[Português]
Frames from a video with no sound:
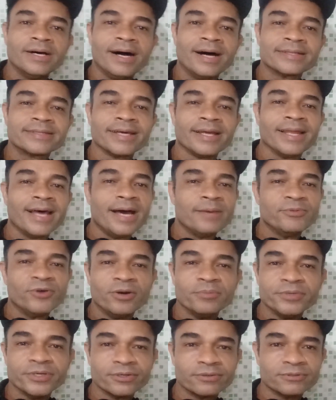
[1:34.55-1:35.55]
Até lá,
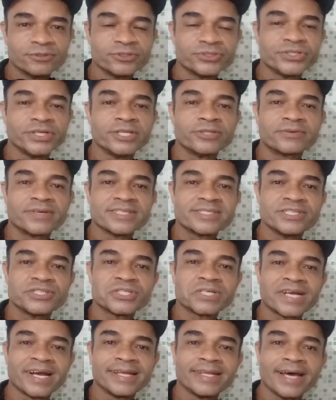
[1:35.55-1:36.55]
meu amigo, do jeito que
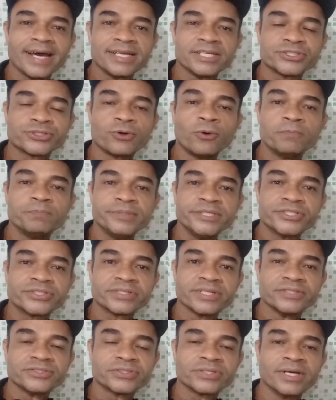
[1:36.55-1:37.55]
esses canalhas
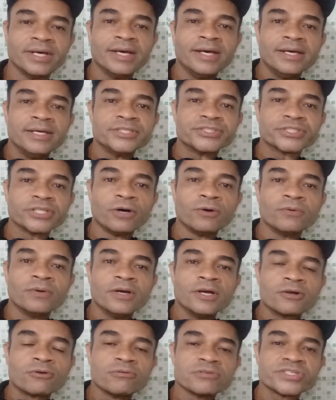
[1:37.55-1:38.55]
golpistas
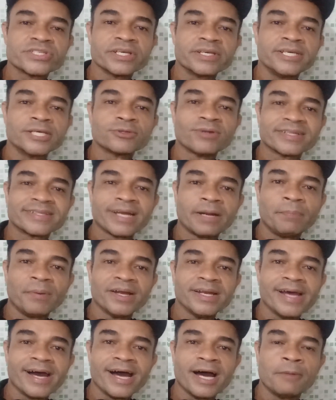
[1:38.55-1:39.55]
estão conseguindo
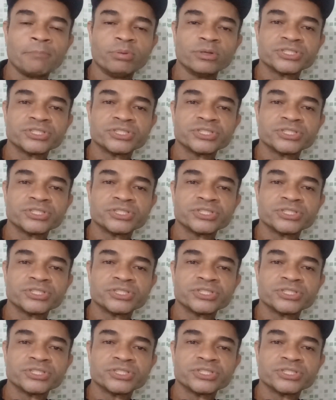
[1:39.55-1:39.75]
atrapalhar,